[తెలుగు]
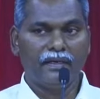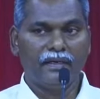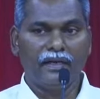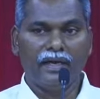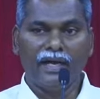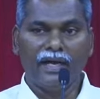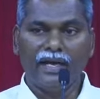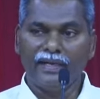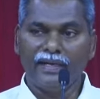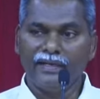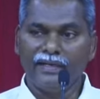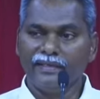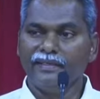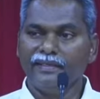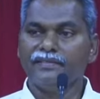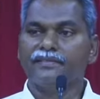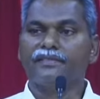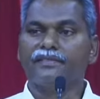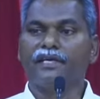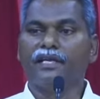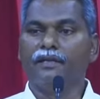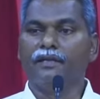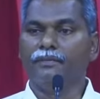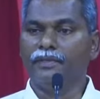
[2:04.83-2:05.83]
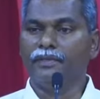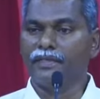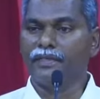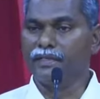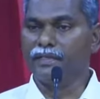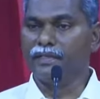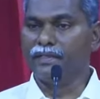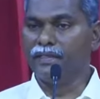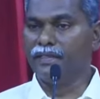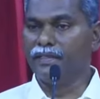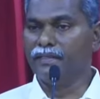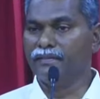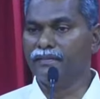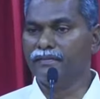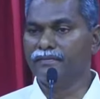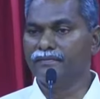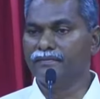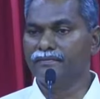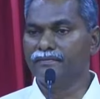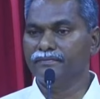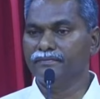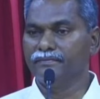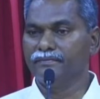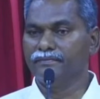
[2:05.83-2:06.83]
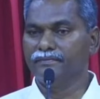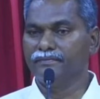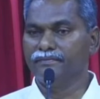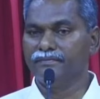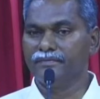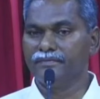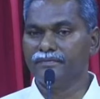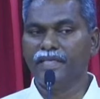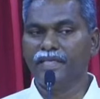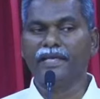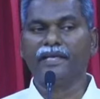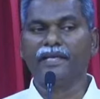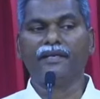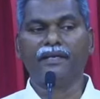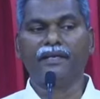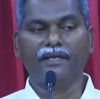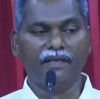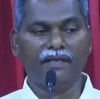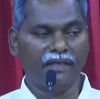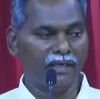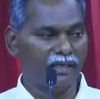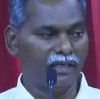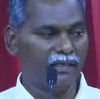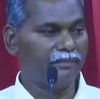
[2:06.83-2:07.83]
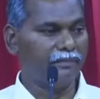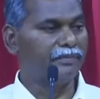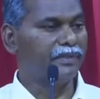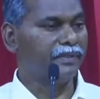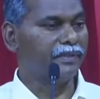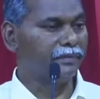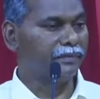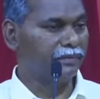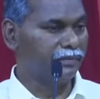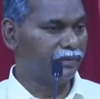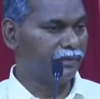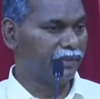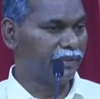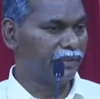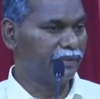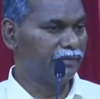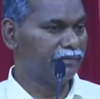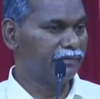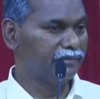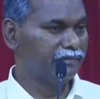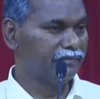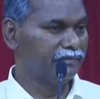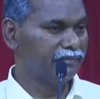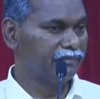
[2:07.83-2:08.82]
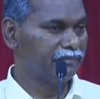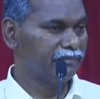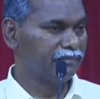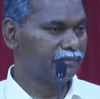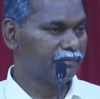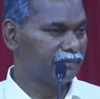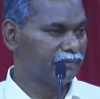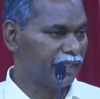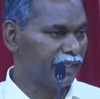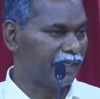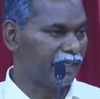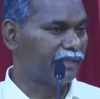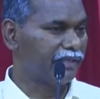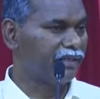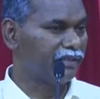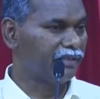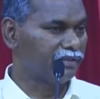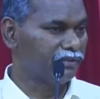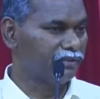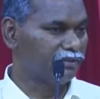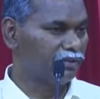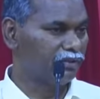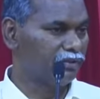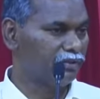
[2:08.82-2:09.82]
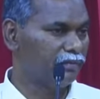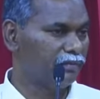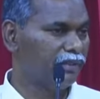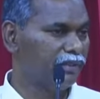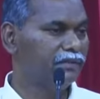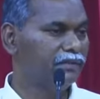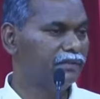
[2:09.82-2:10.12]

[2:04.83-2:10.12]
అడిగే స్థలం ఎక్కడ ఎక్కడ అడగాలి ప్రభుని ఎక్కడ అడుగుతామమ్మా